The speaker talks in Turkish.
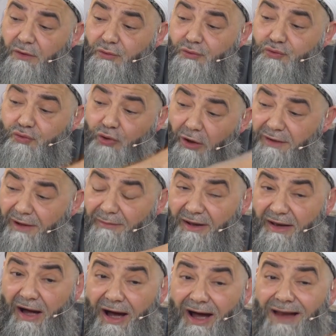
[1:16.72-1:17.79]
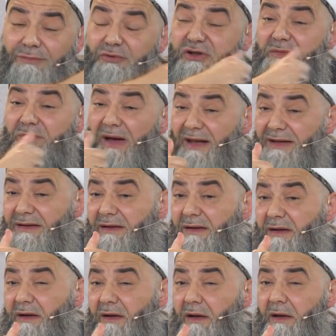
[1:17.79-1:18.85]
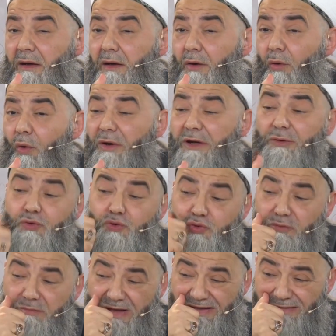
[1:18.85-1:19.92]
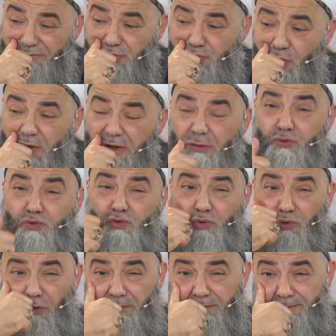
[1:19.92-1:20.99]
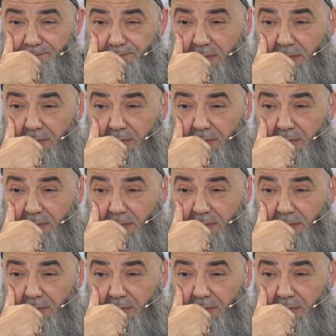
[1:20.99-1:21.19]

sonra bana. Halbuki ben öyle düşünmedim. Şöyle düşündüm.